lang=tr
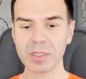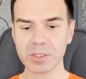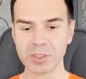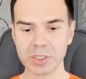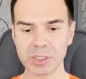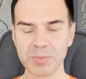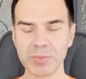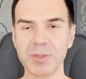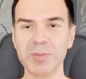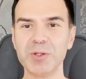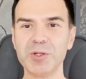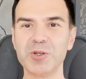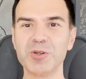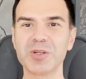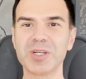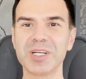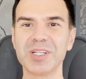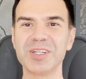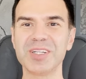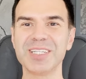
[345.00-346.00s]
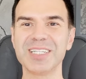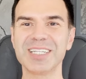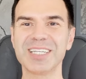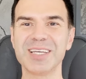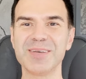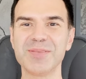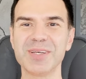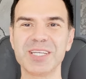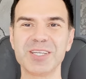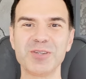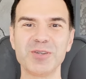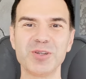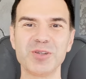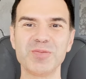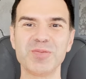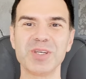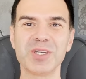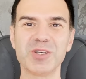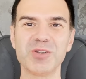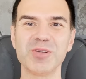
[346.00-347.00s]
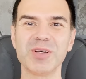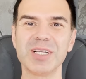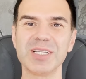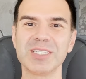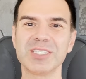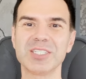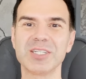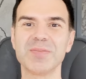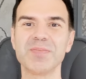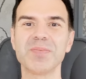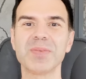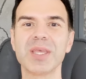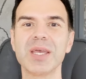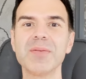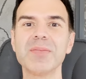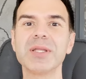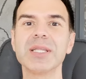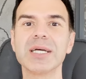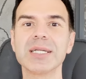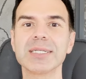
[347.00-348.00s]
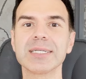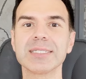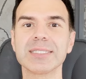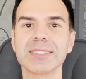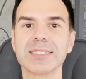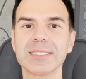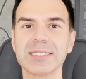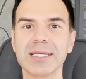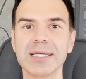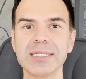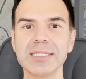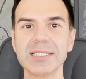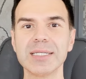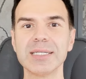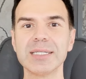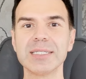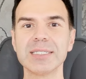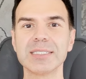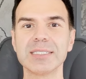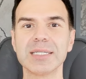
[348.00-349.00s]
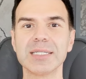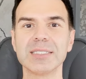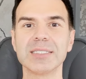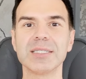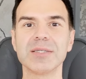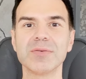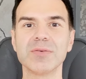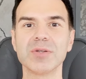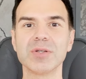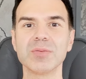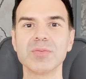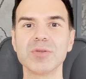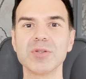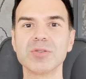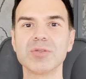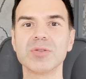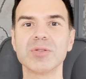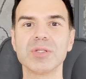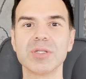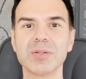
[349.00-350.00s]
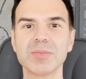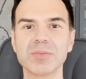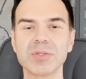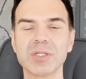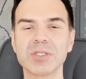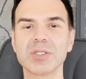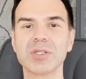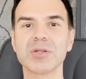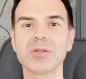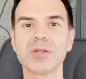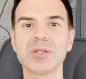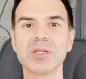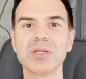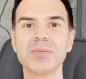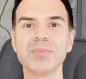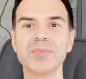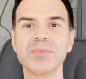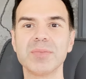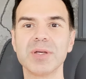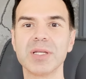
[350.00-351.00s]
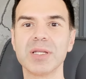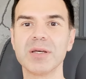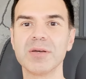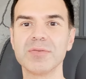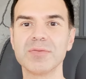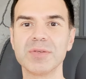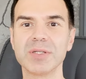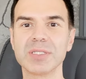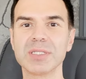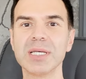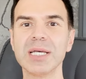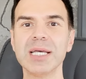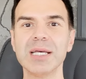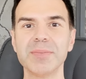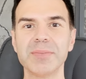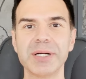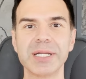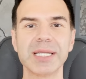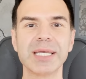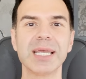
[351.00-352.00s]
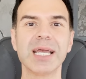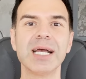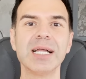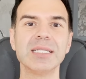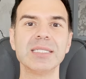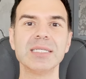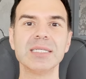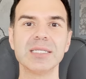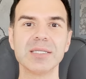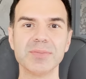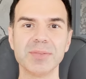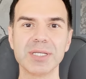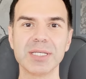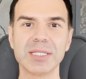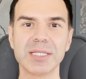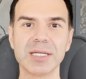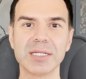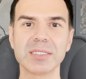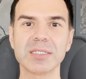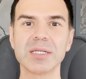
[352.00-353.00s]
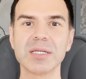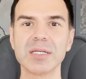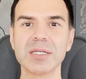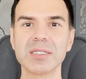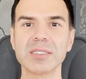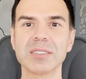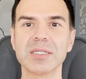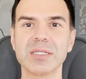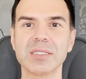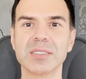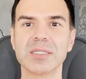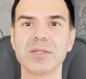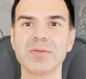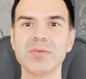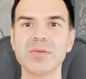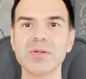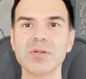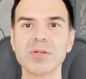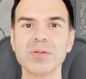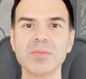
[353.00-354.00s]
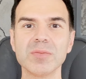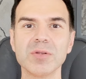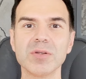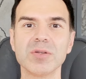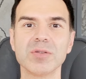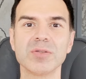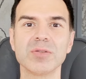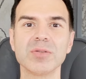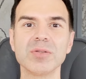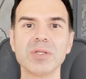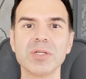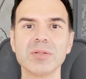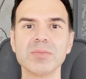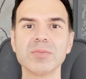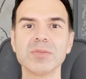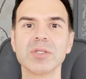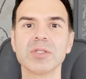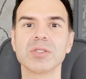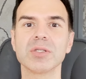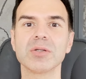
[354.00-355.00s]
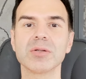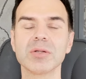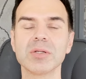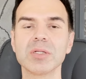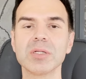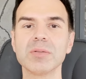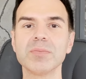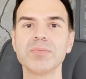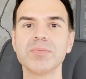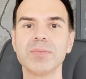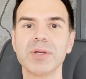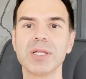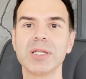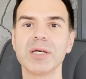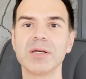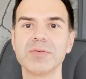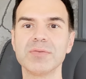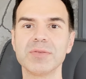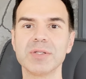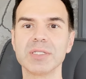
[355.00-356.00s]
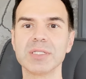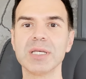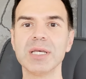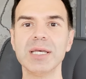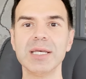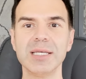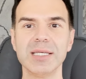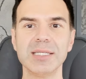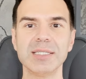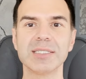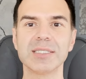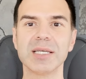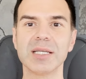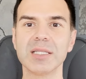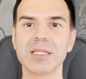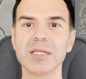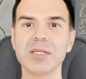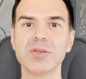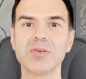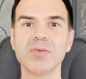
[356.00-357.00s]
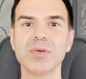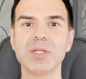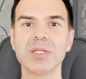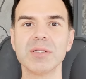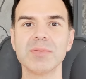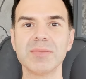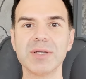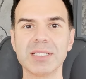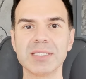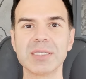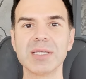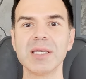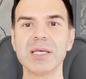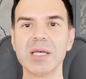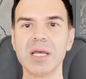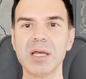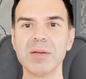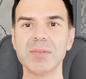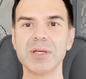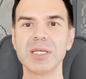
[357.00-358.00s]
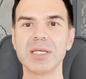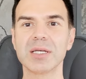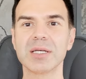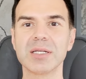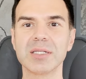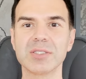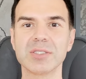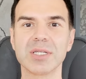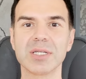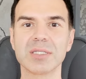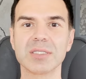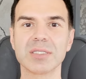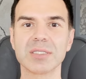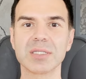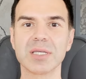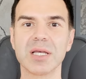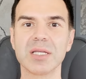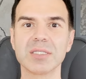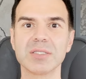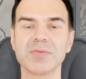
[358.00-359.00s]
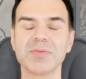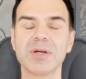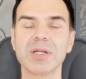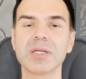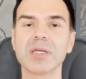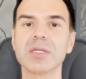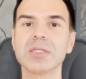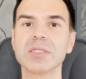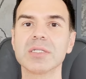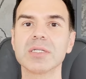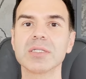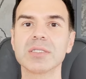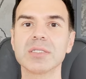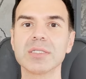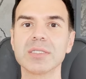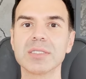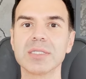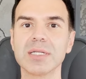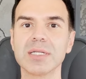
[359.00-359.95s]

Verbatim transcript: Şimdi 1 milyon kalorilik yemek yiyorum ve kilo alacağım. Hemen arkasından seni seviyorum, özür dilerim, teşekkür ederim, beni affet. Para geldiği gibi gider. Seni seviyorum, özür dilerim, teşekkür ederim, beni affet. İnsanlara güvenilmez. Hemen yakalayacaksınız kendinizi, fark edeceksiniz.